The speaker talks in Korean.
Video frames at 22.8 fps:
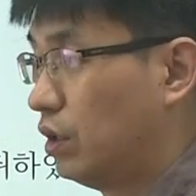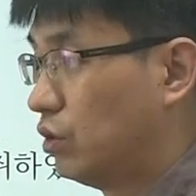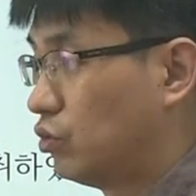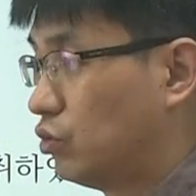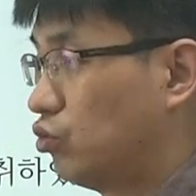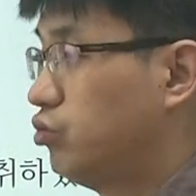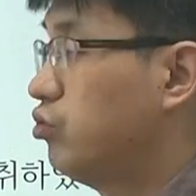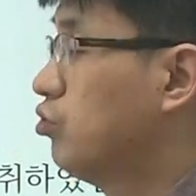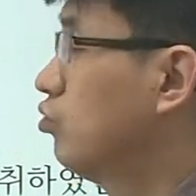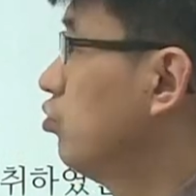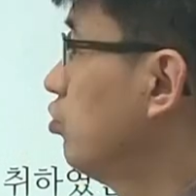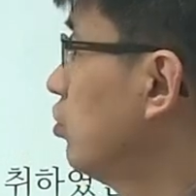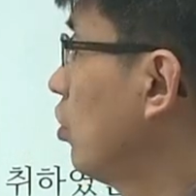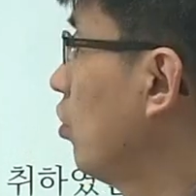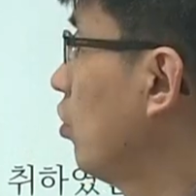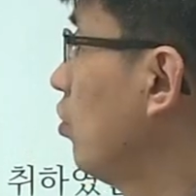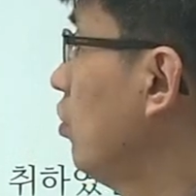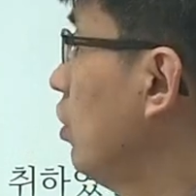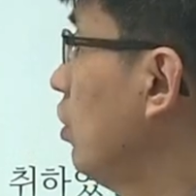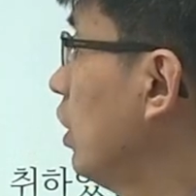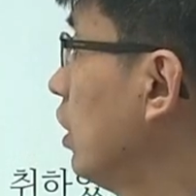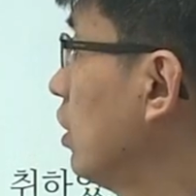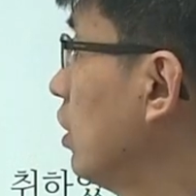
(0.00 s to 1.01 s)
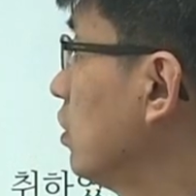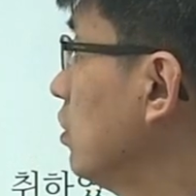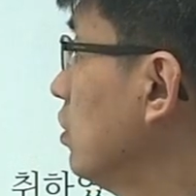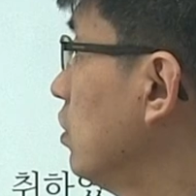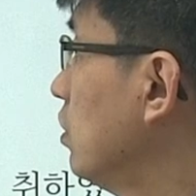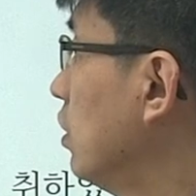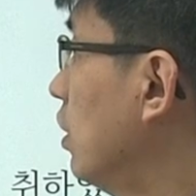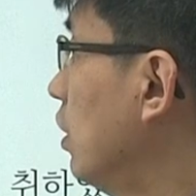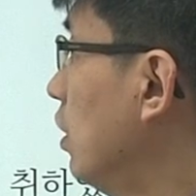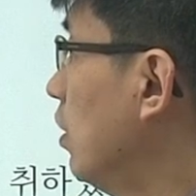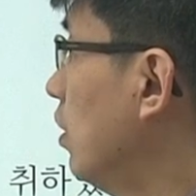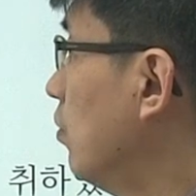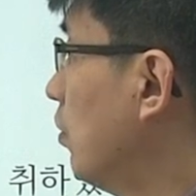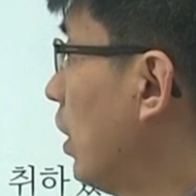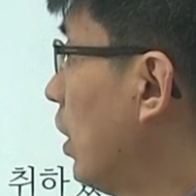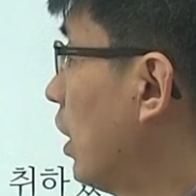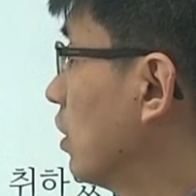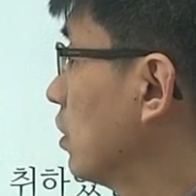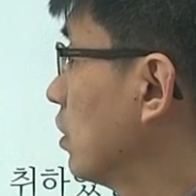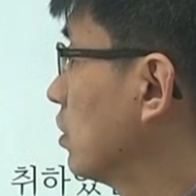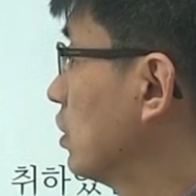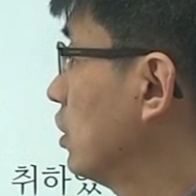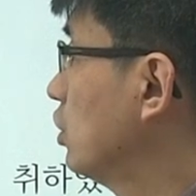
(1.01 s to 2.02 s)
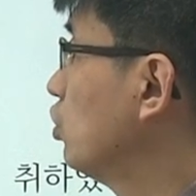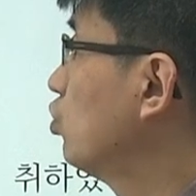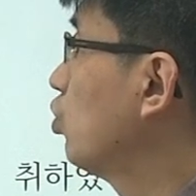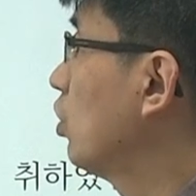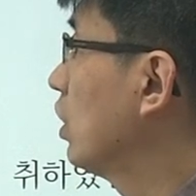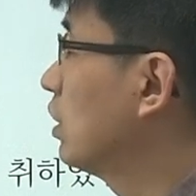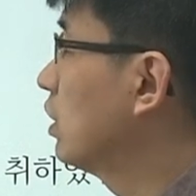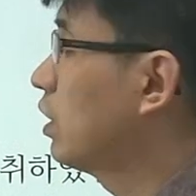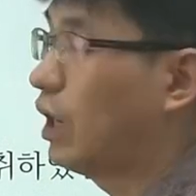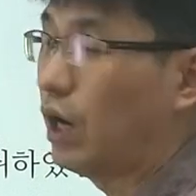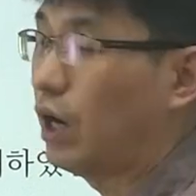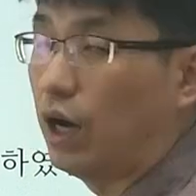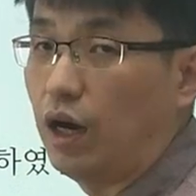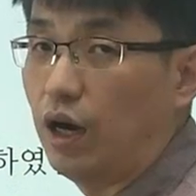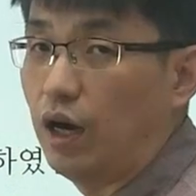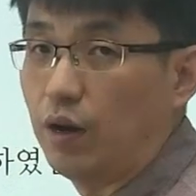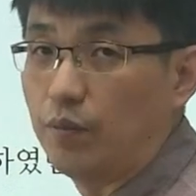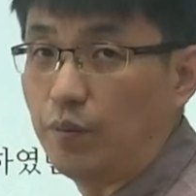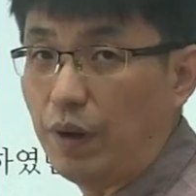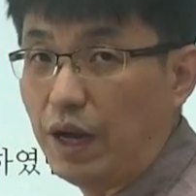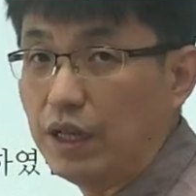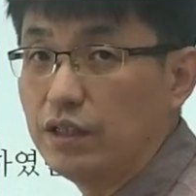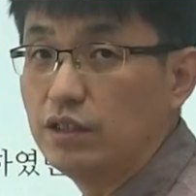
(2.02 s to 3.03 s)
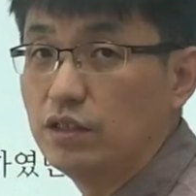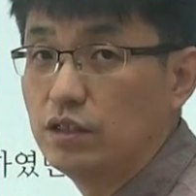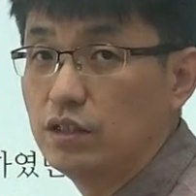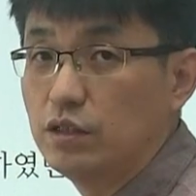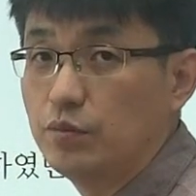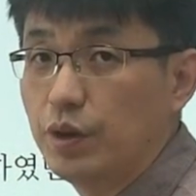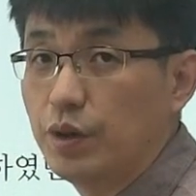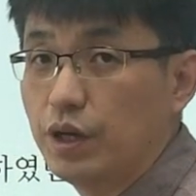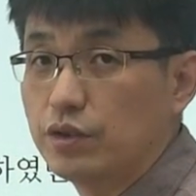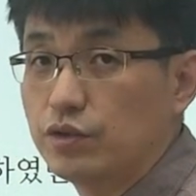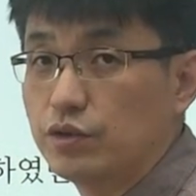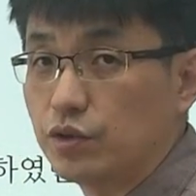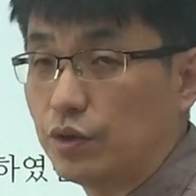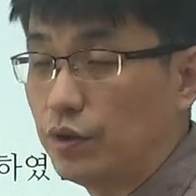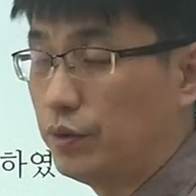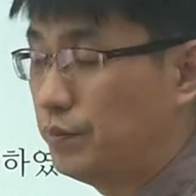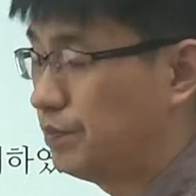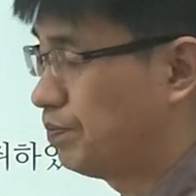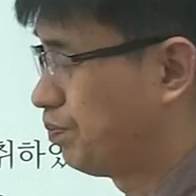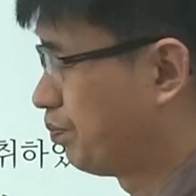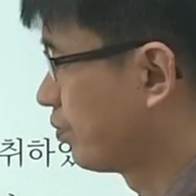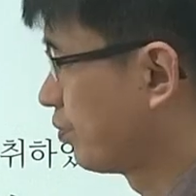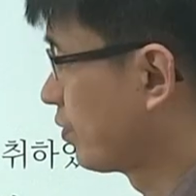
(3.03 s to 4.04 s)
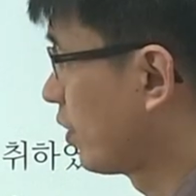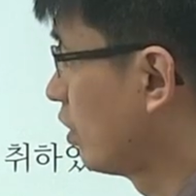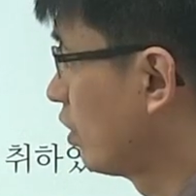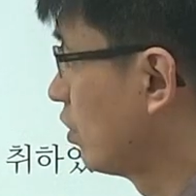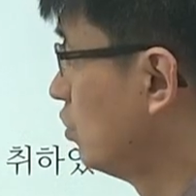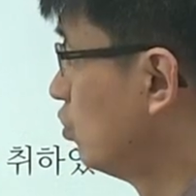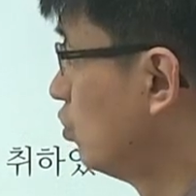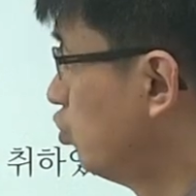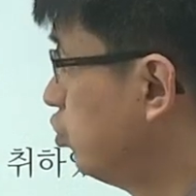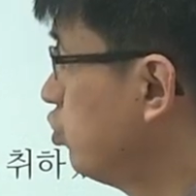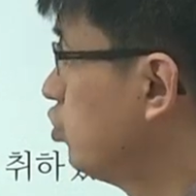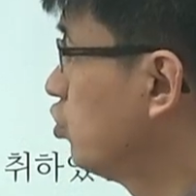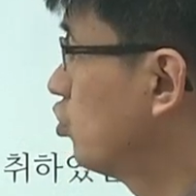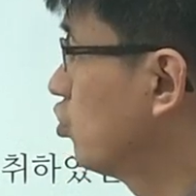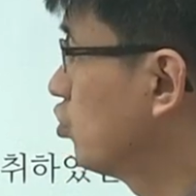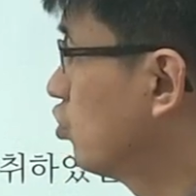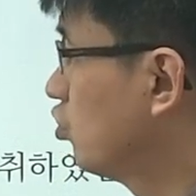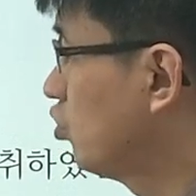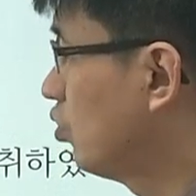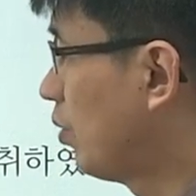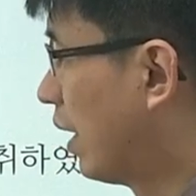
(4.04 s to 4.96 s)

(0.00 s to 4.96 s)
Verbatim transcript: 출구 전략을 막 시도했다가 많이 실패했죠. 그 후유증도